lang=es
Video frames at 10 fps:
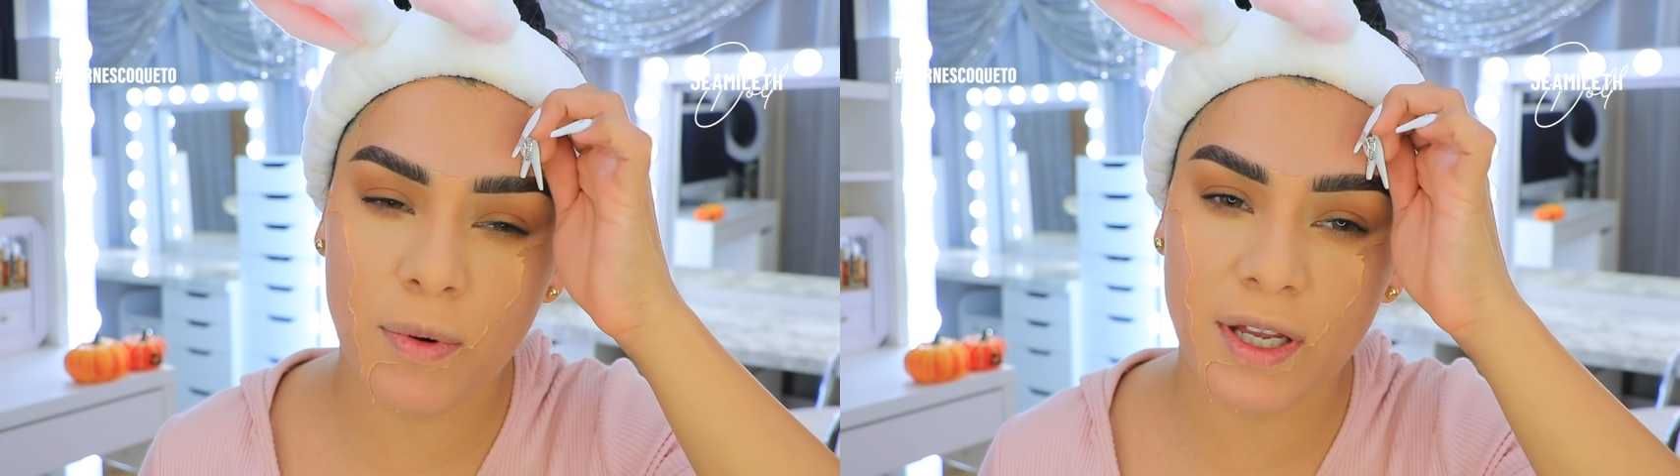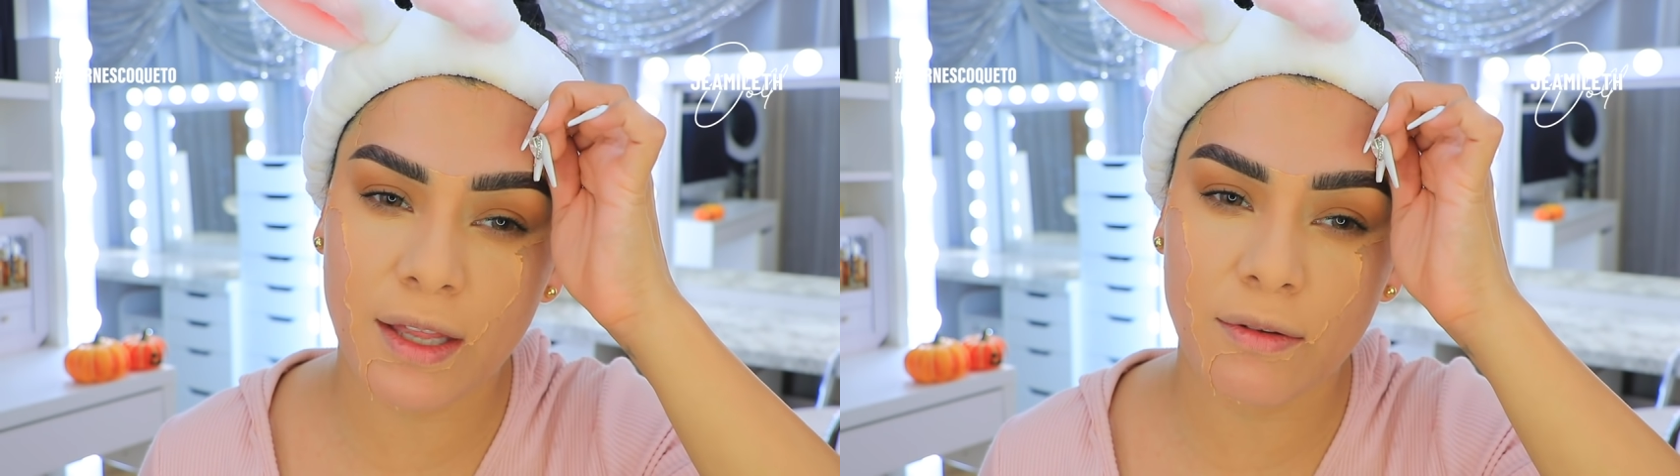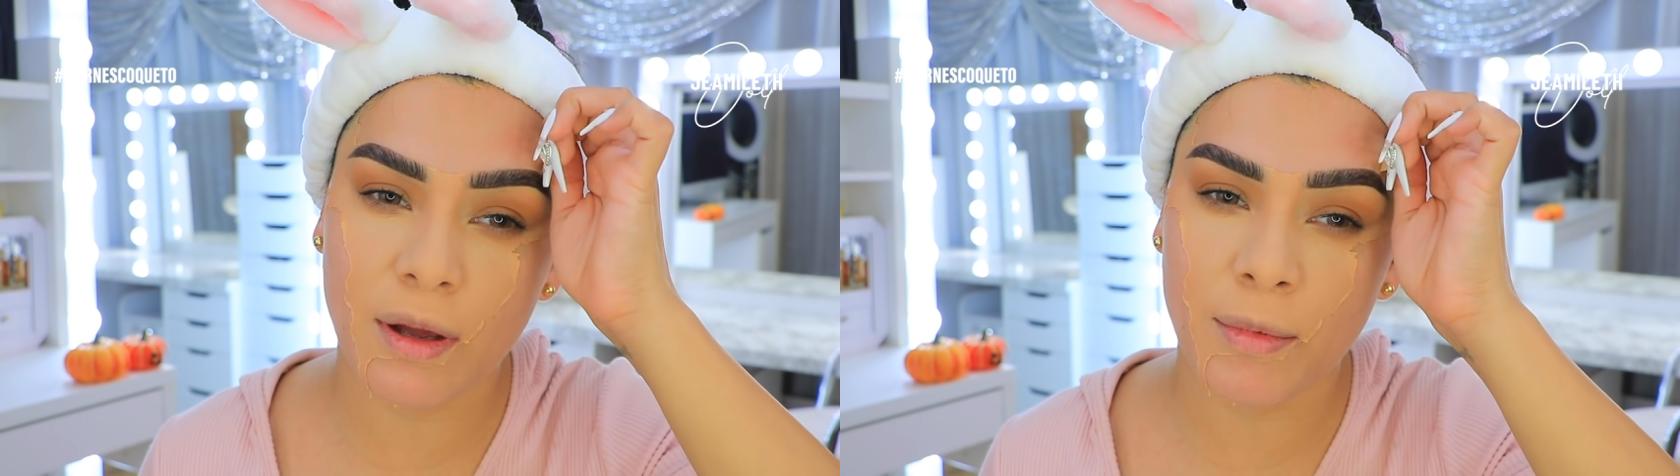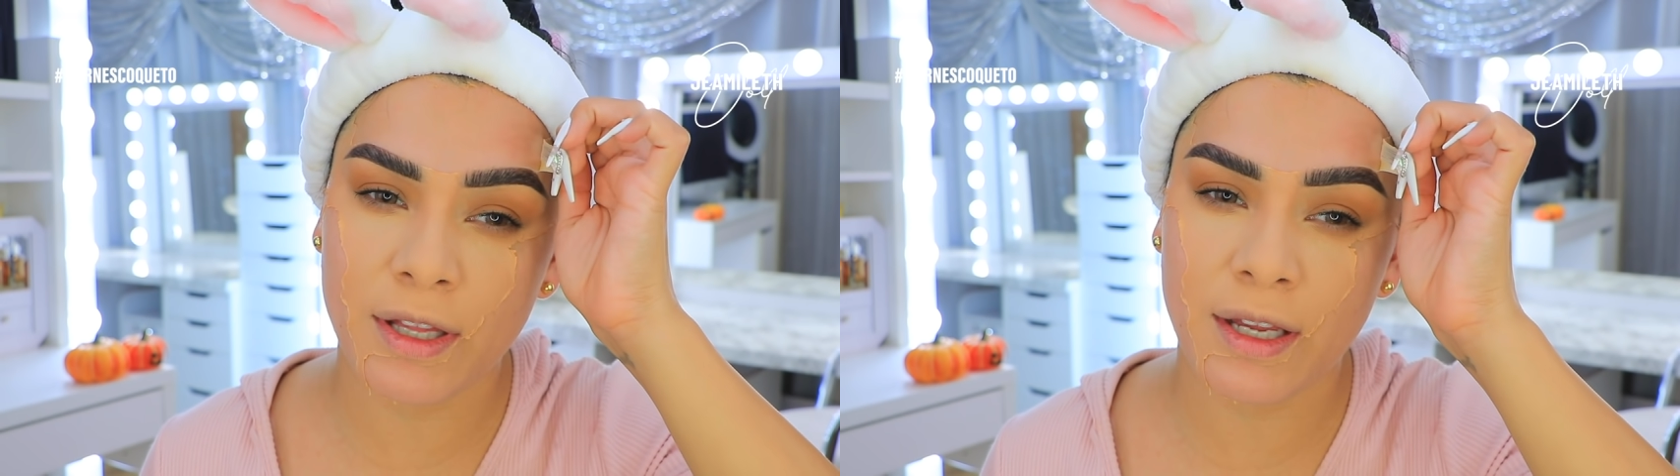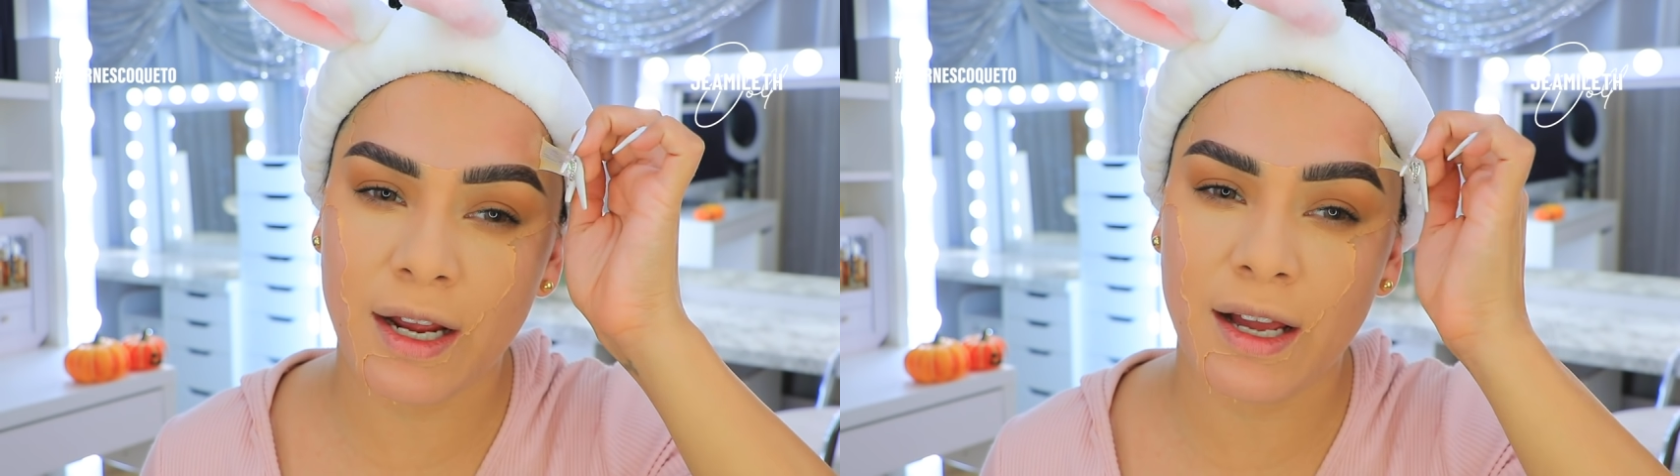apliqué de una
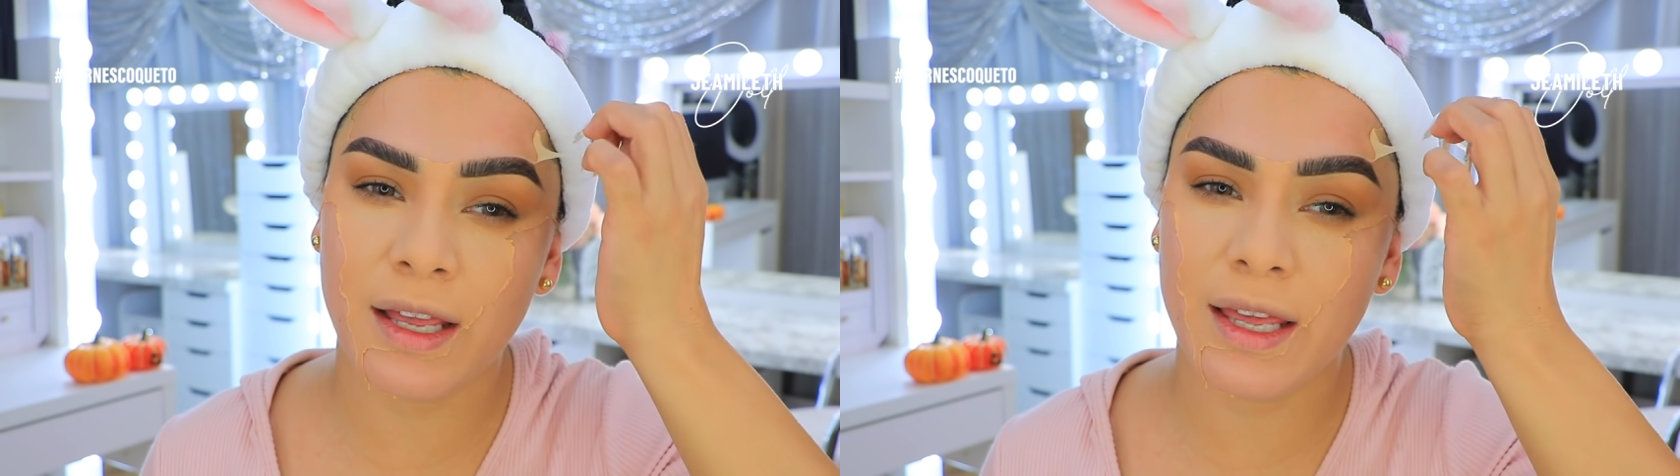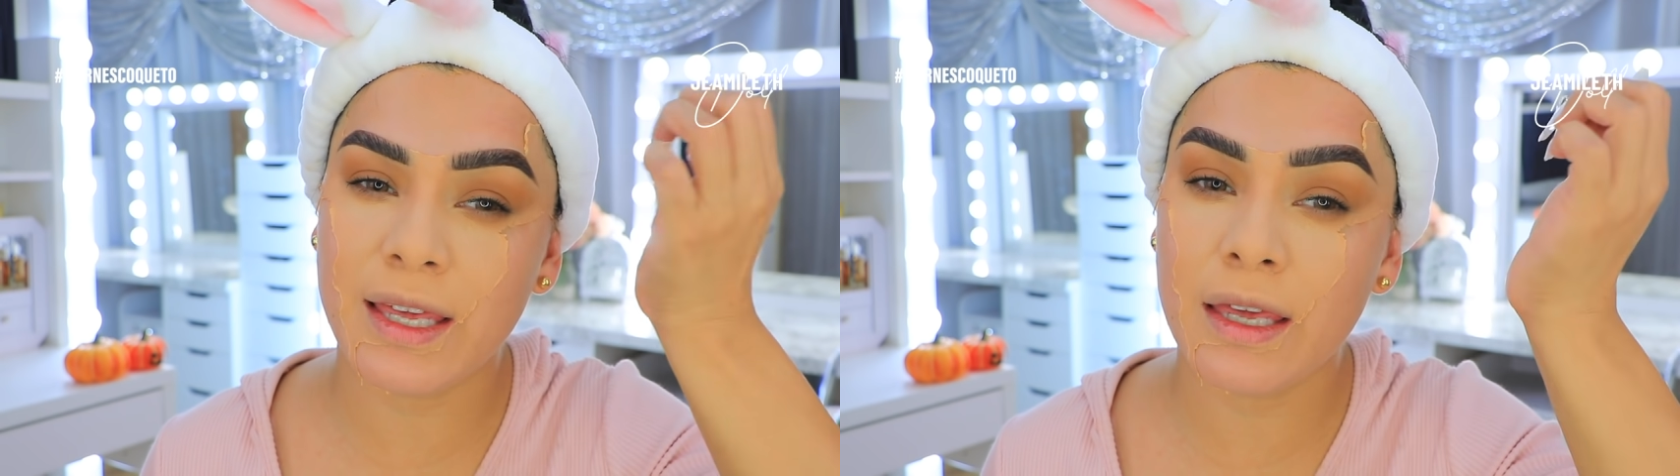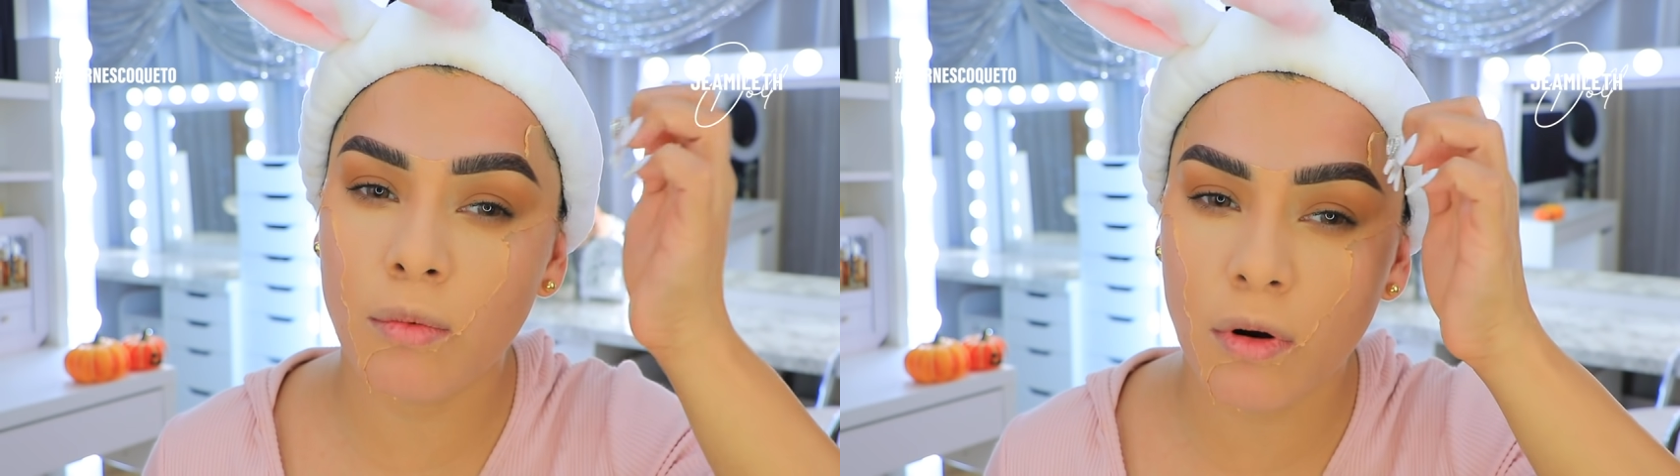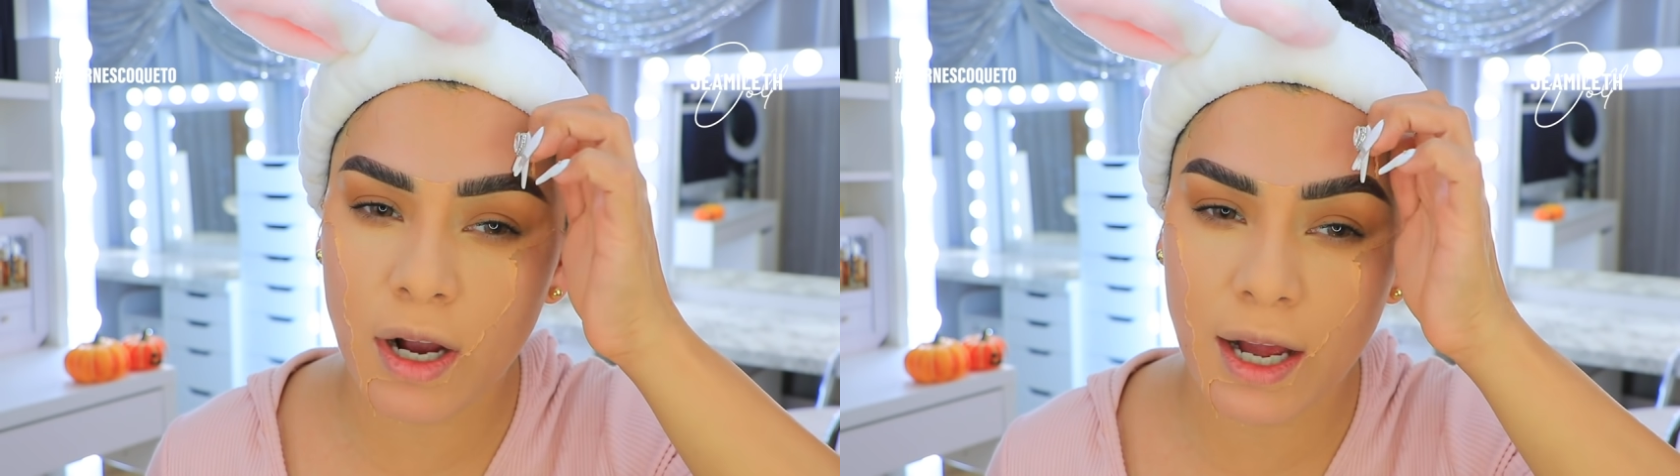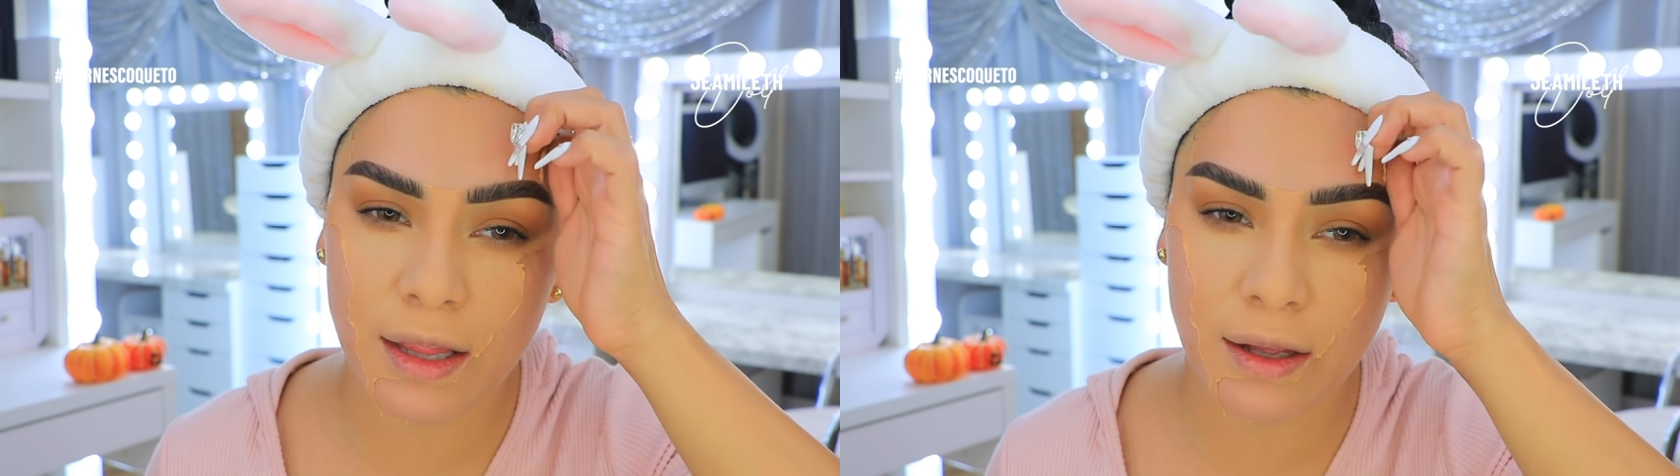manera
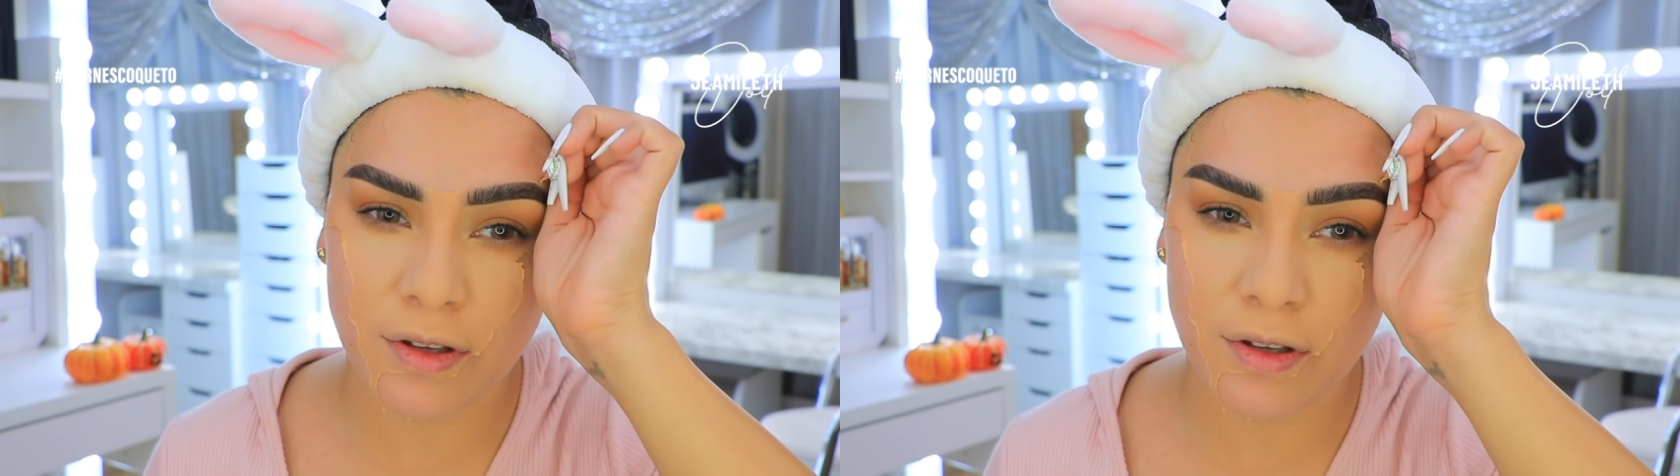equivocada.